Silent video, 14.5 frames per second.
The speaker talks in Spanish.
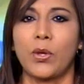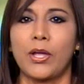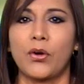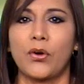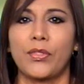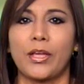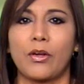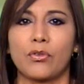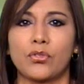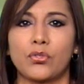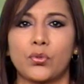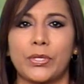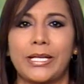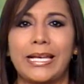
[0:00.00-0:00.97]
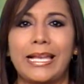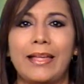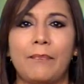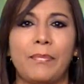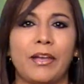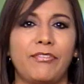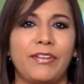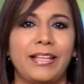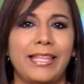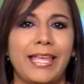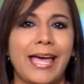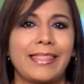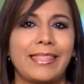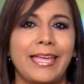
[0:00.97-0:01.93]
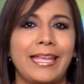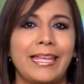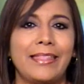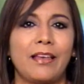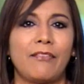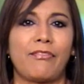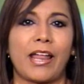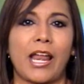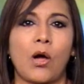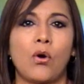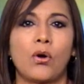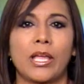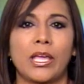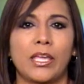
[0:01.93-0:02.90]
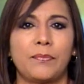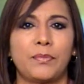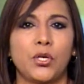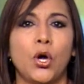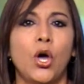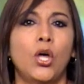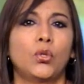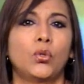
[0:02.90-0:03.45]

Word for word: luego de construir el perfil de ADN del faraón egipcio